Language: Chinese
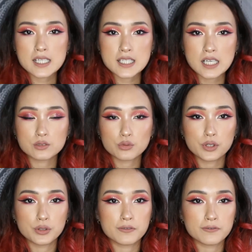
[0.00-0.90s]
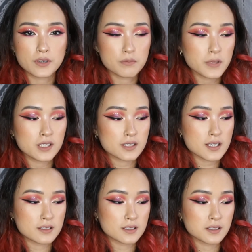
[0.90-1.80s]
相对于 Fit Me
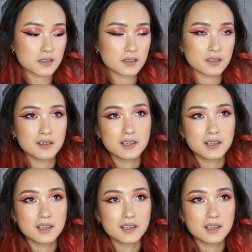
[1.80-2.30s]
这支呢，